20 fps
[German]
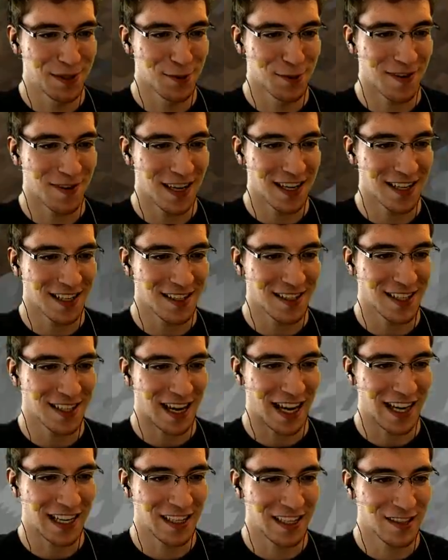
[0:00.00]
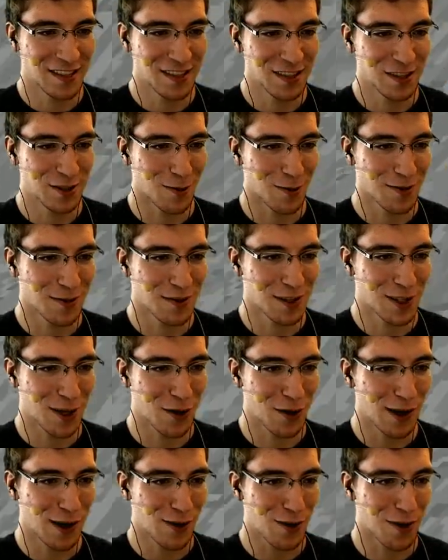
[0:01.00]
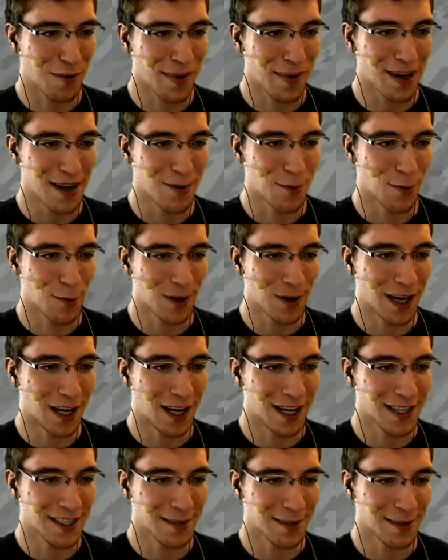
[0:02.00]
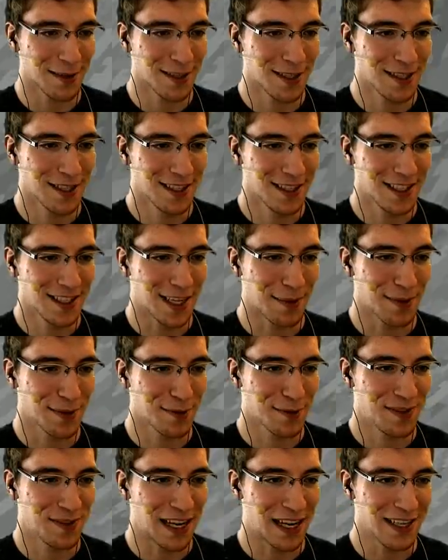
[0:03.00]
so weit, dass ich eigentlich, ich konnte ich konnt locker mehr hochladen, aber ich habe halt so viele